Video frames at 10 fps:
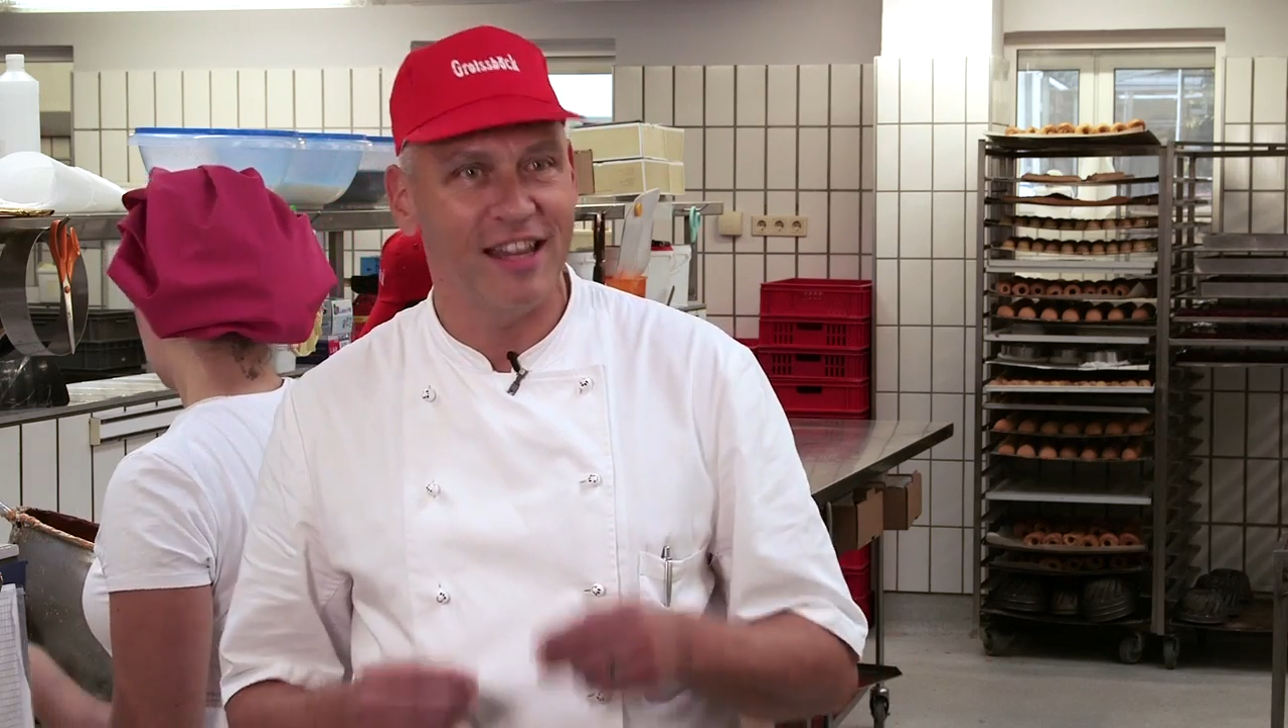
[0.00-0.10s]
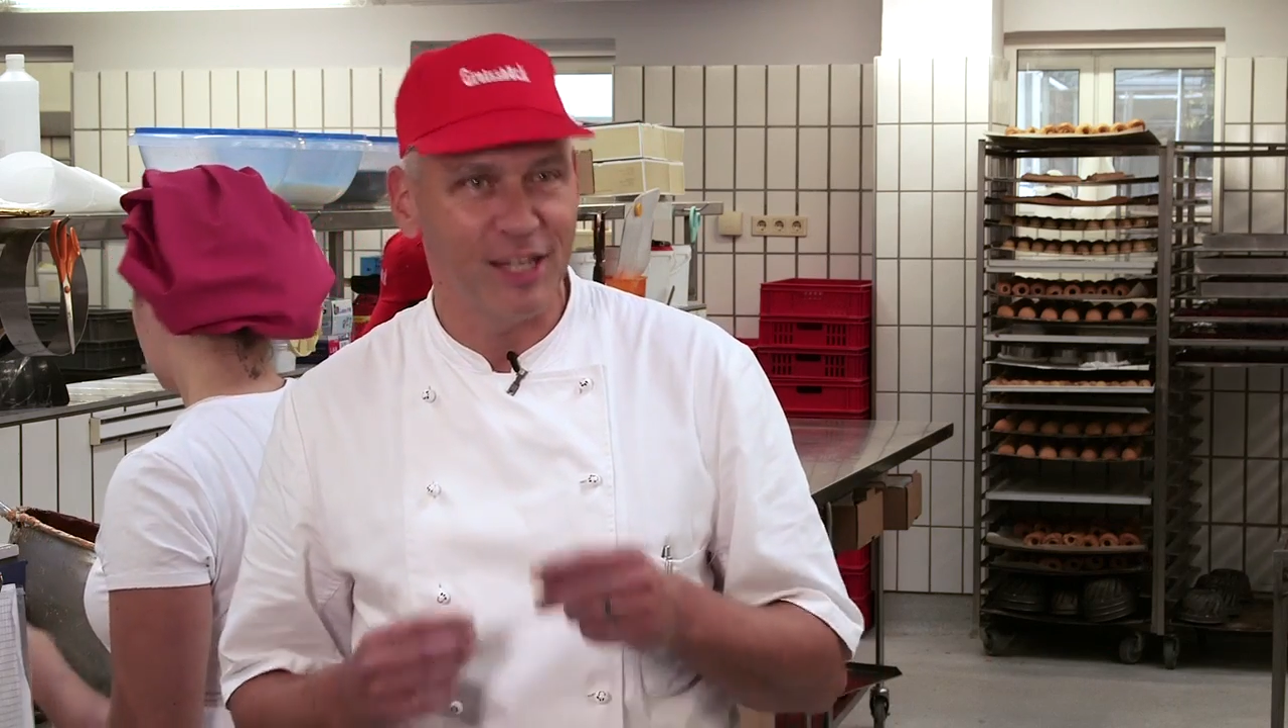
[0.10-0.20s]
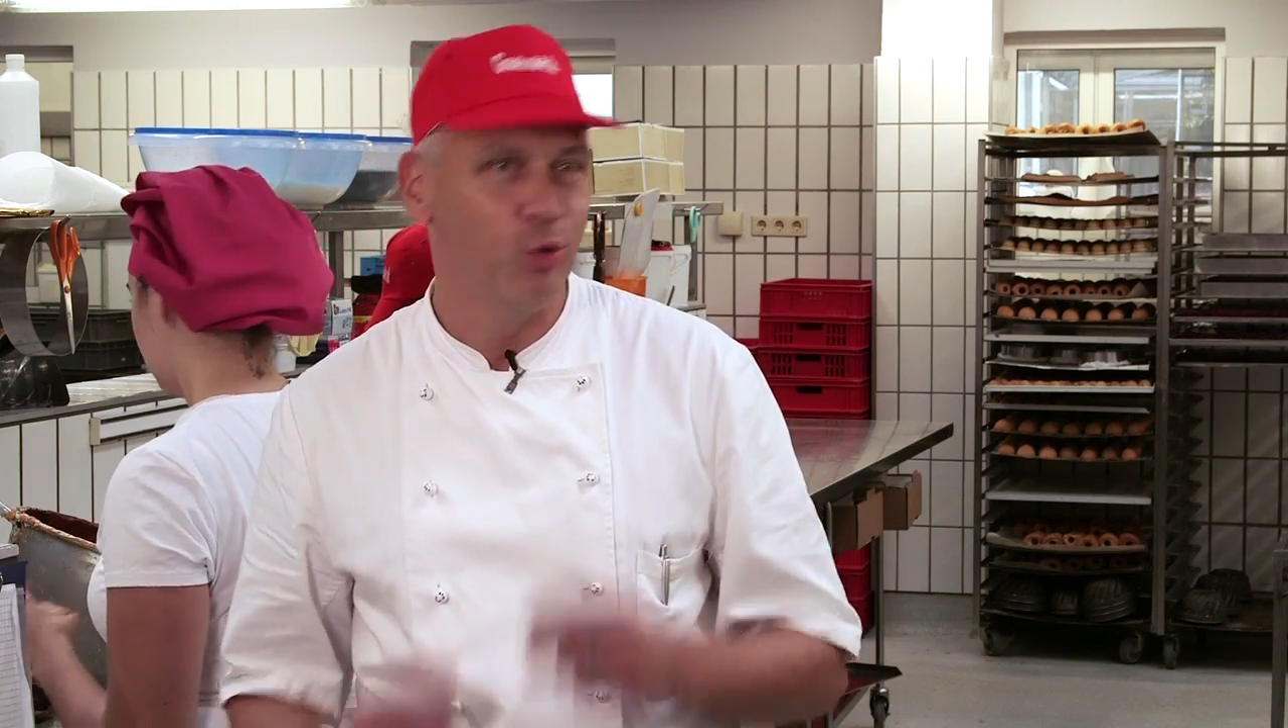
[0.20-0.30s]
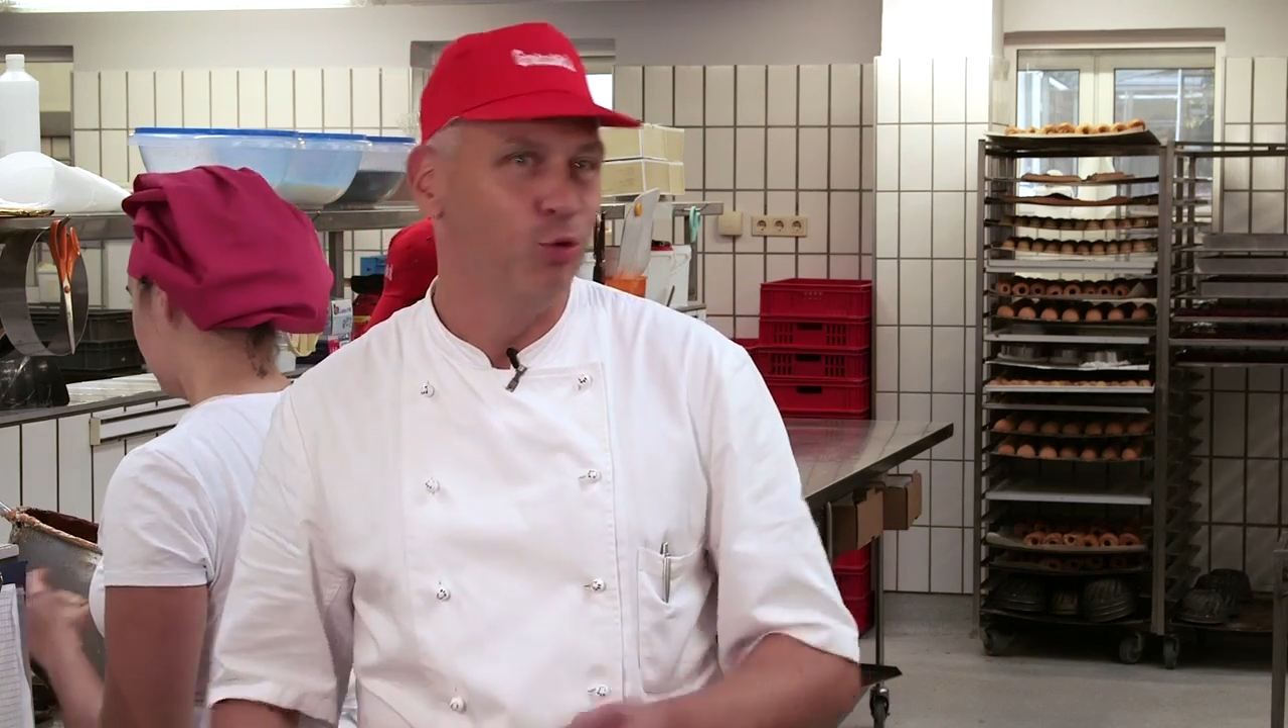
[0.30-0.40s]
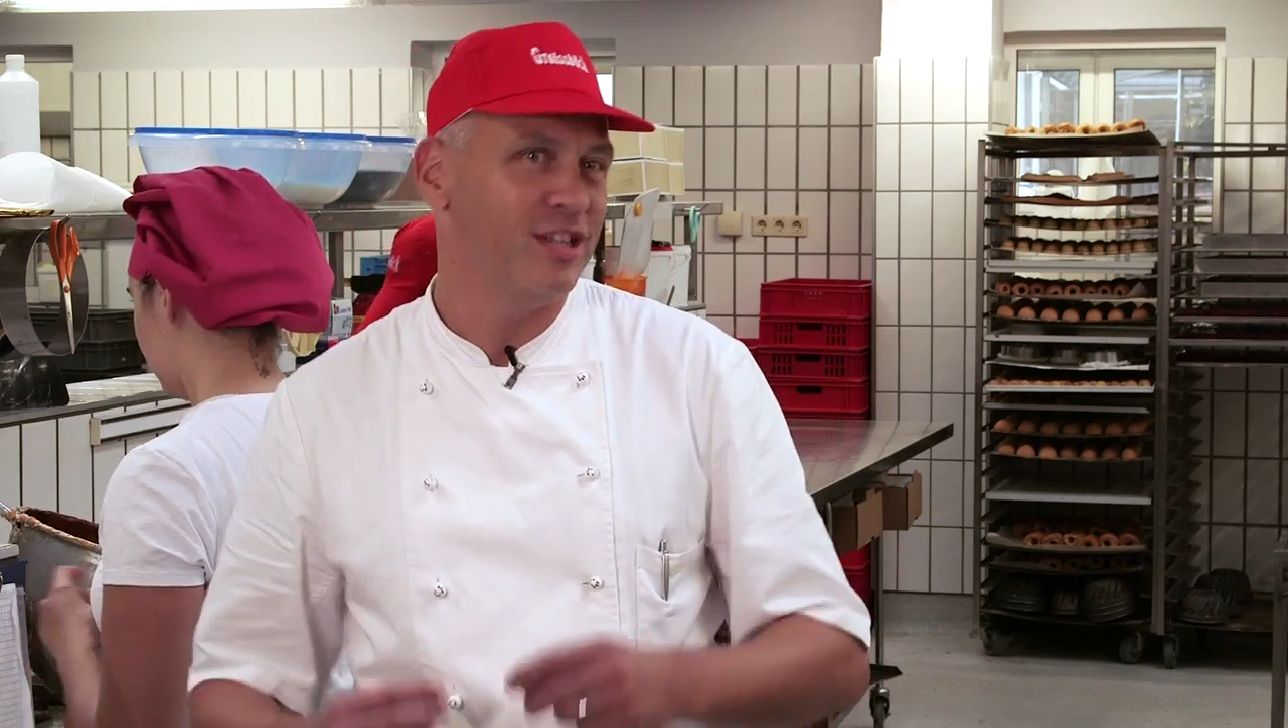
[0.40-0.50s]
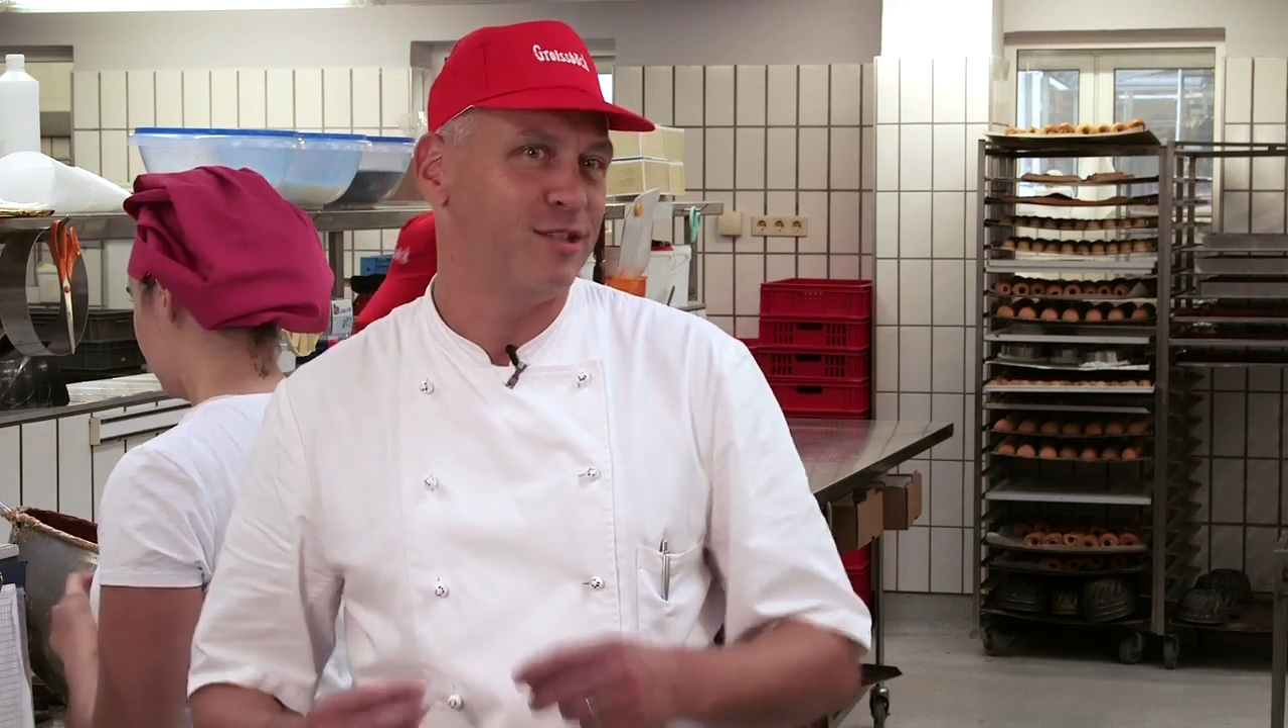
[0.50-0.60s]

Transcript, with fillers: eine gute